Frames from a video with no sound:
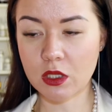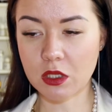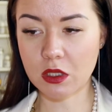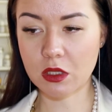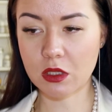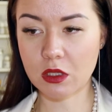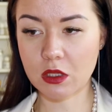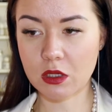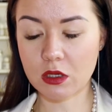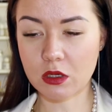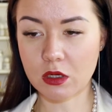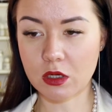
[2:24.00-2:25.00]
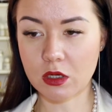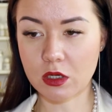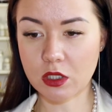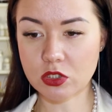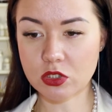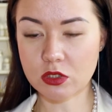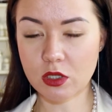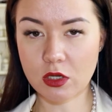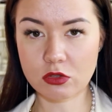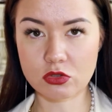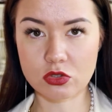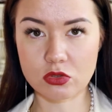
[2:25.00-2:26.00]
и э, я
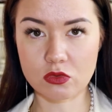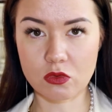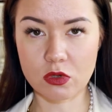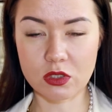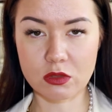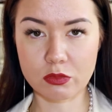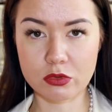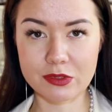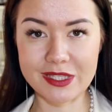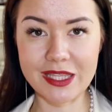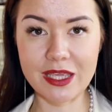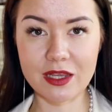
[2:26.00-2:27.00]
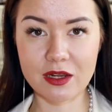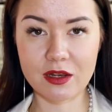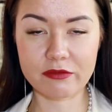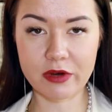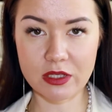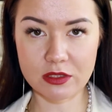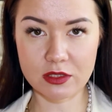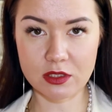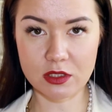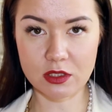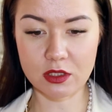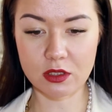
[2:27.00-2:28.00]
считаю, что это будет
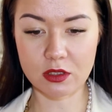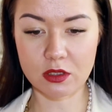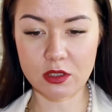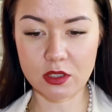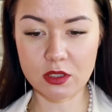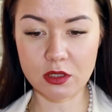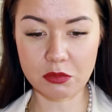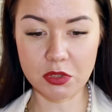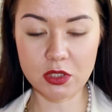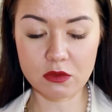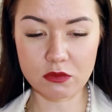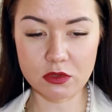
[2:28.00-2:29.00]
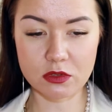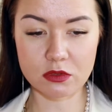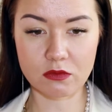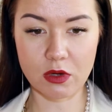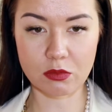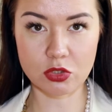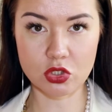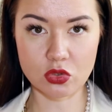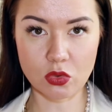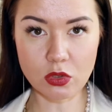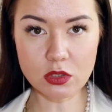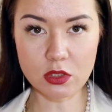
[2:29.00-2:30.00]
нерелевантно а, рекламировать вам
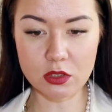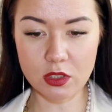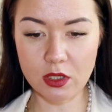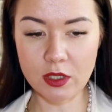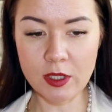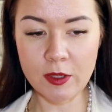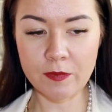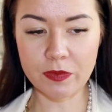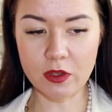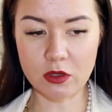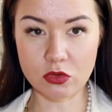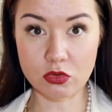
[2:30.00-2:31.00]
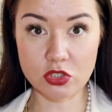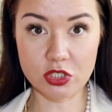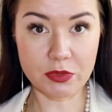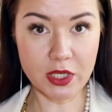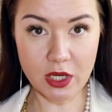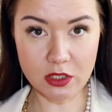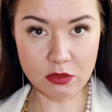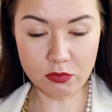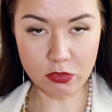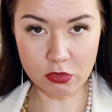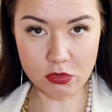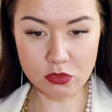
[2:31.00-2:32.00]
что-то, да, а, то, чем я не
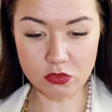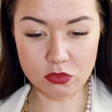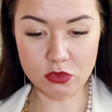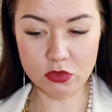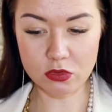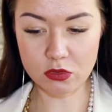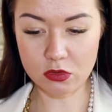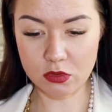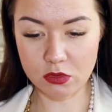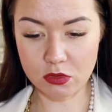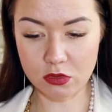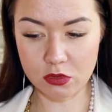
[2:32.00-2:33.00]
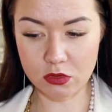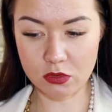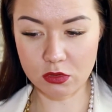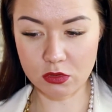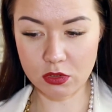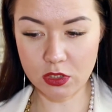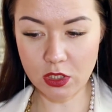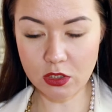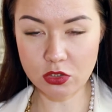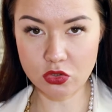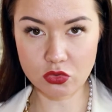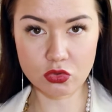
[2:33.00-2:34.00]
пользуюсь. Э, я
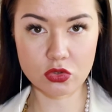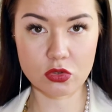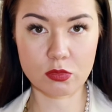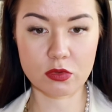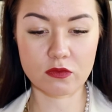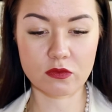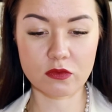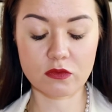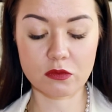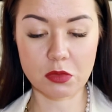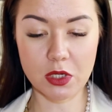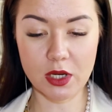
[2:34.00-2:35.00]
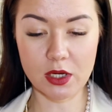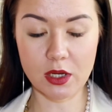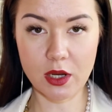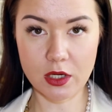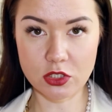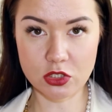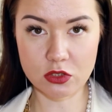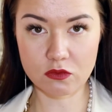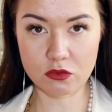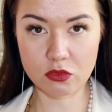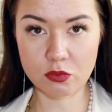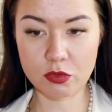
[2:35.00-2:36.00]
хочу, чтобы вы выбирали
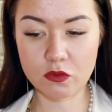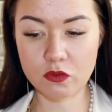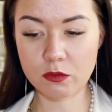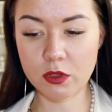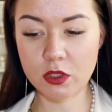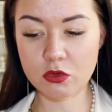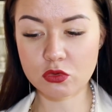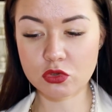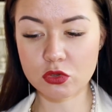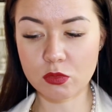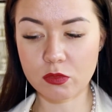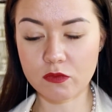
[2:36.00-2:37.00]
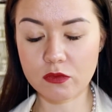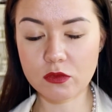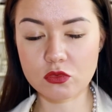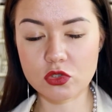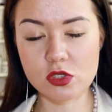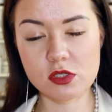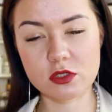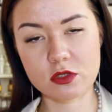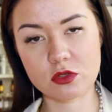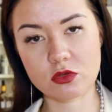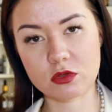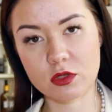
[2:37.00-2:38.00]
качественную парфюмерию, чтобы вы научились от
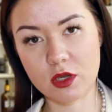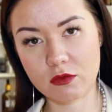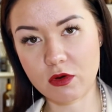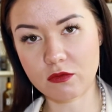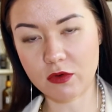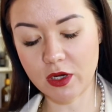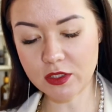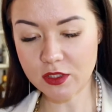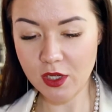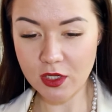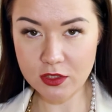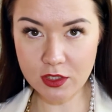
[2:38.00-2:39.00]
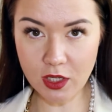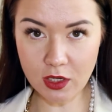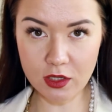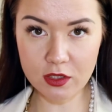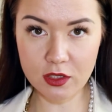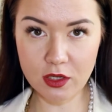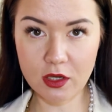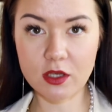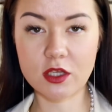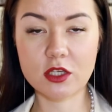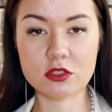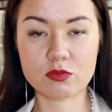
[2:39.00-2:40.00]
нее кайфовать, так как я,
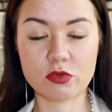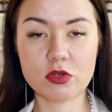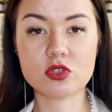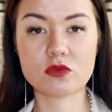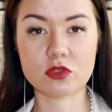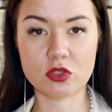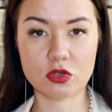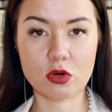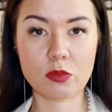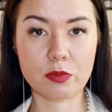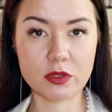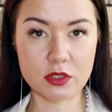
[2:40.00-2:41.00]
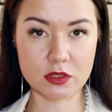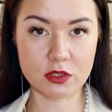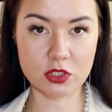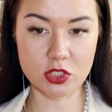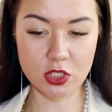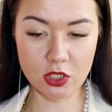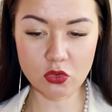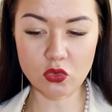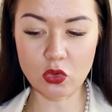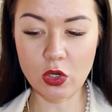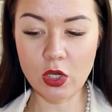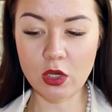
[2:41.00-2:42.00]
и использовать ее по
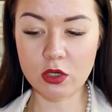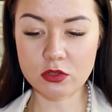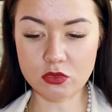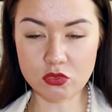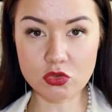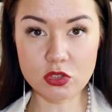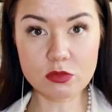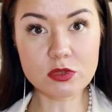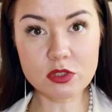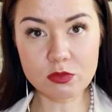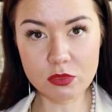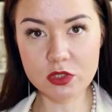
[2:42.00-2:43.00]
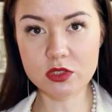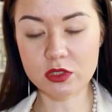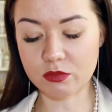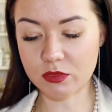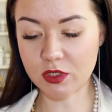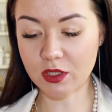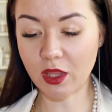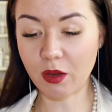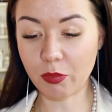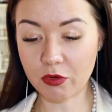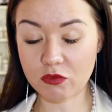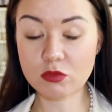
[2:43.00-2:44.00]
назначению с нужным смыслом. Тогда
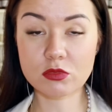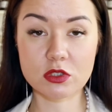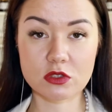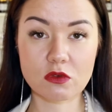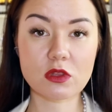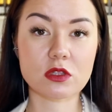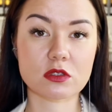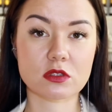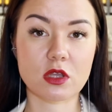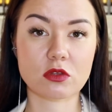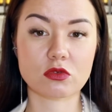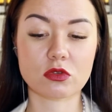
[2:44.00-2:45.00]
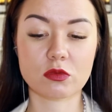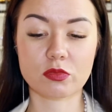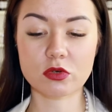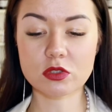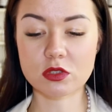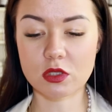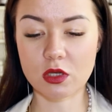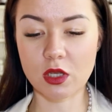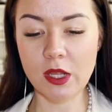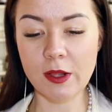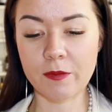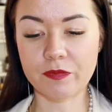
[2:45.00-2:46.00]
парфюмы действительно станут не просто
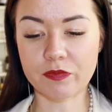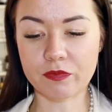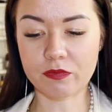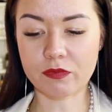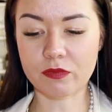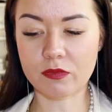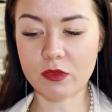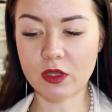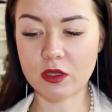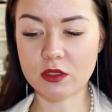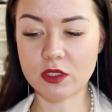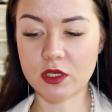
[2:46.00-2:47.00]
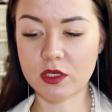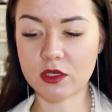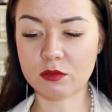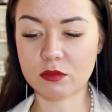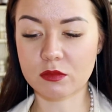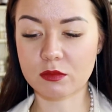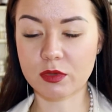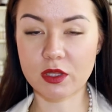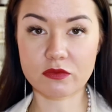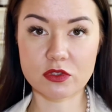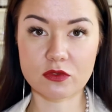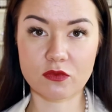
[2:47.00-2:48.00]
неким
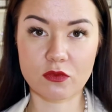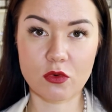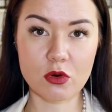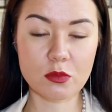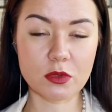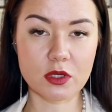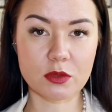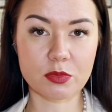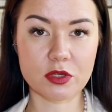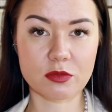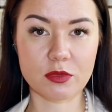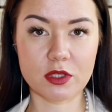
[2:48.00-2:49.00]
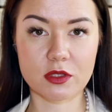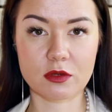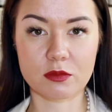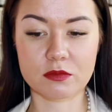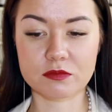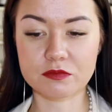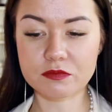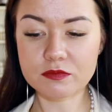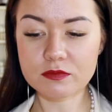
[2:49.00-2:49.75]
баловством и предметом